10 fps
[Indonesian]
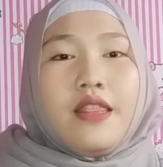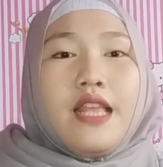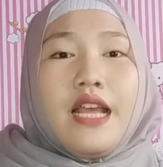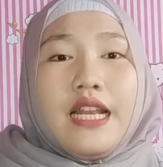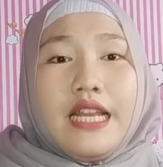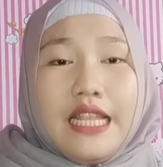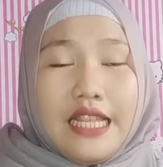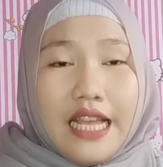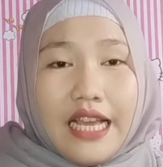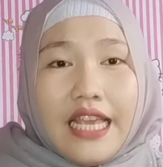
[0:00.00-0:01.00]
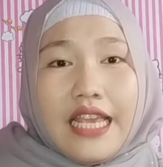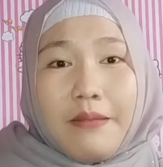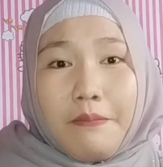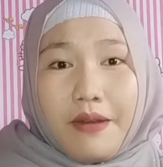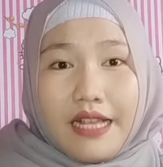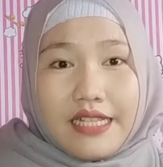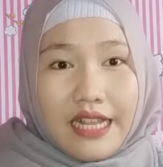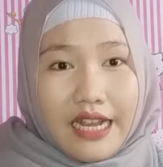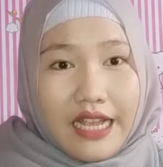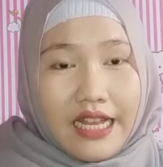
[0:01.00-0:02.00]
Dan yang ingin
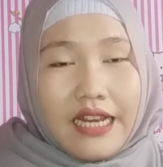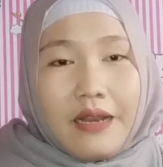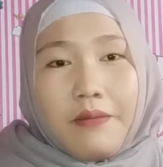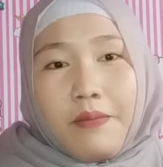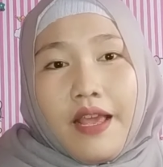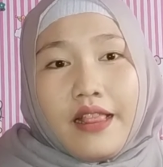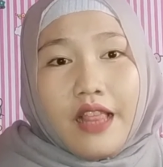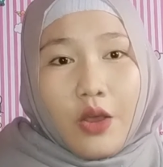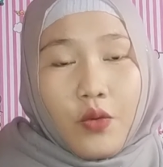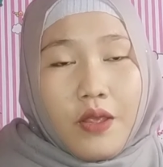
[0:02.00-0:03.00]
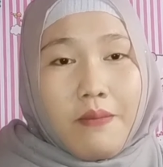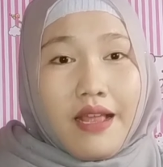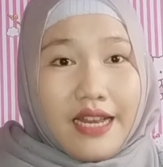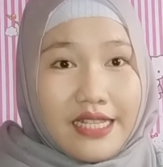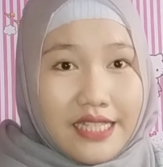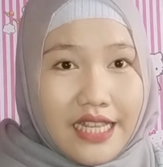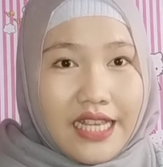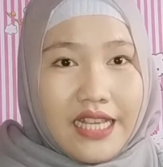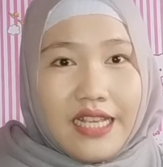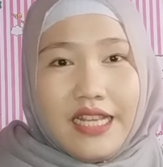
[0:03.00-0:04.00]
penasaran, pengen tahu gimana sih
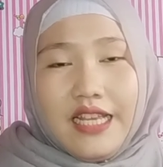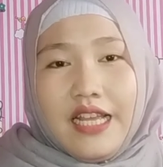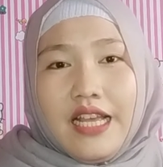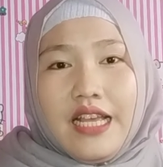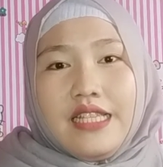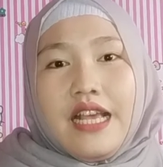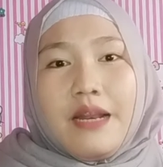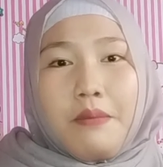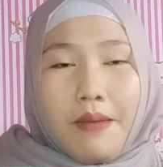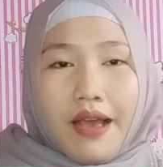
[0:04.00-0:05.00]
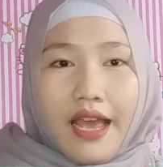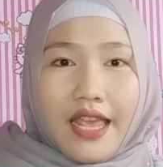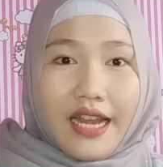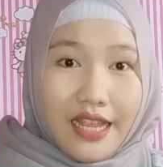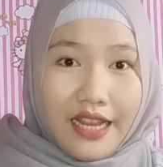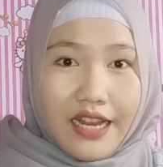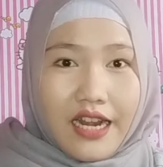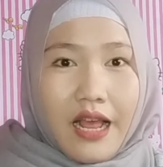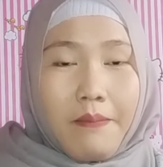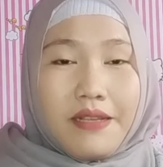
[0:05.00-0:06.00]
cara pemakaiannya dan
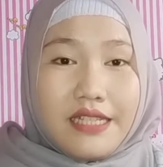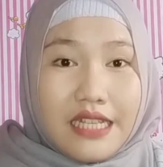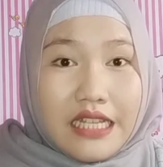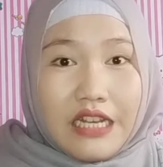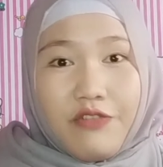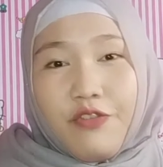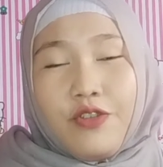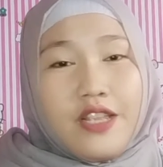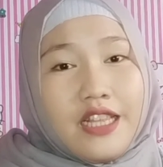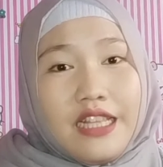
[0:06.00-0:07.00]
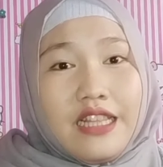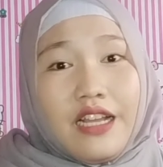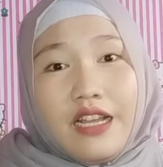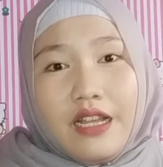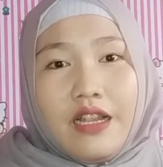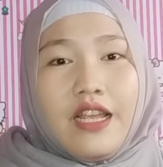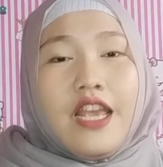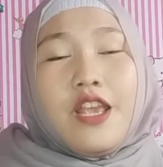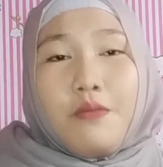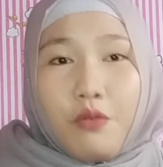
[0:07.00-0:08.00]
apa sih reviewnya tentang
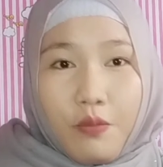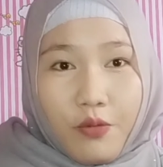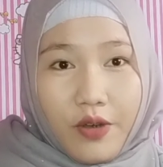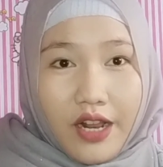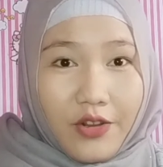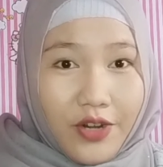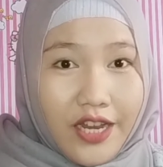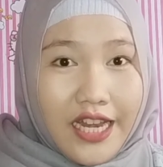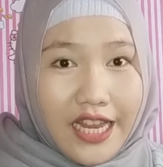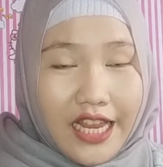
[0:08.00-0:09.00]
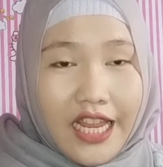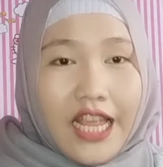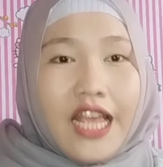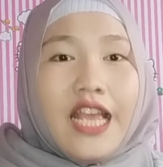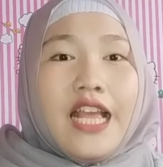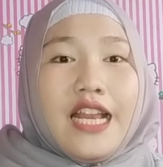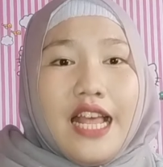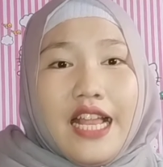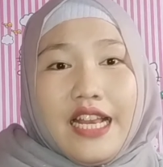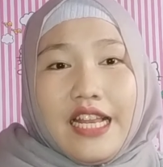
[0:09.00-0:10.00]
Eye Bro Full Color ini
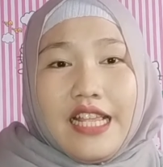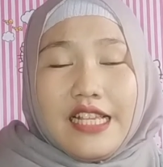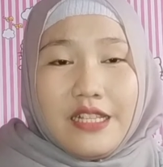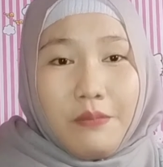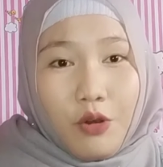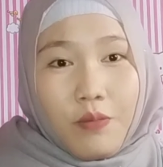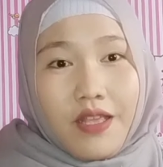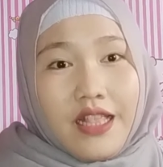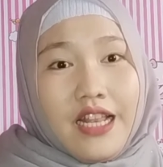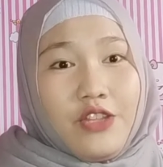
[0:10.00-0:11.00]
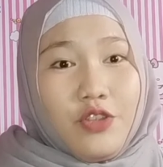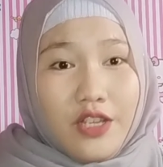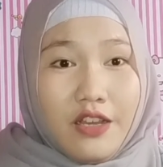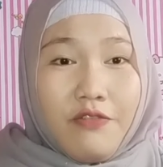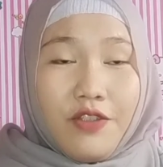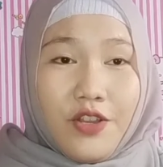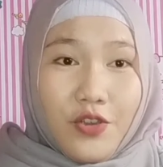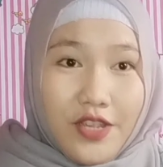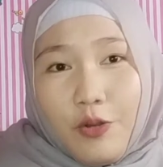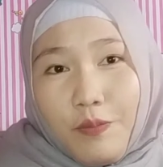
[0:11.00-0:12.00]
dan sebelum kita lanjut ke video
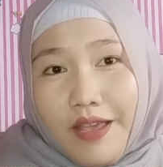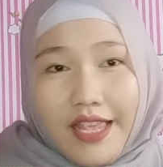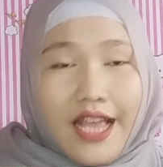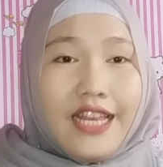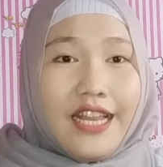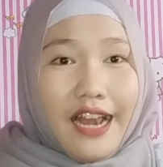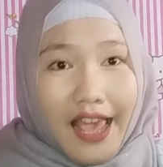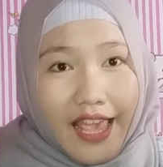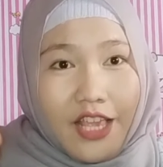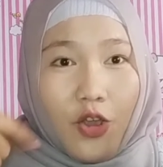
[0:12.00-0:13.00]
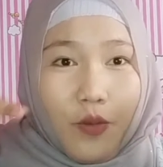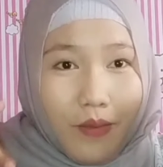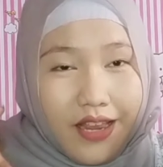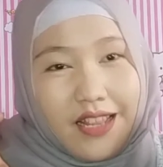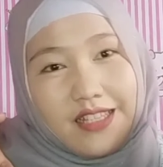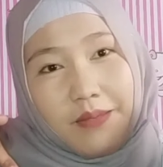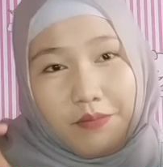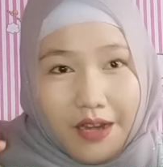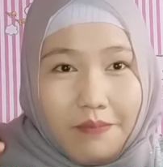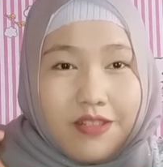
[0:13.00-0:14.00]
yang lupa ya di like, komen, dan
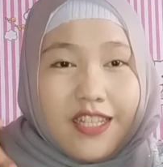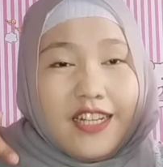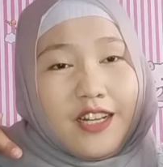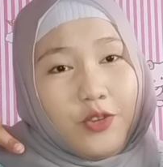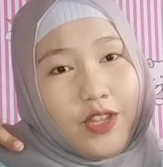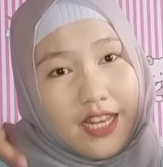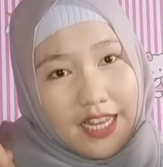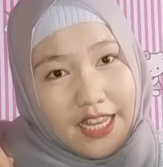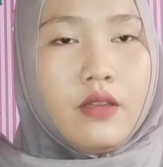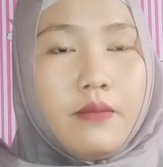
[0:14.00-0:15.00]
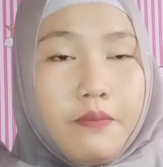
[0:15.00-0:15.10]
subscribe di channelku ini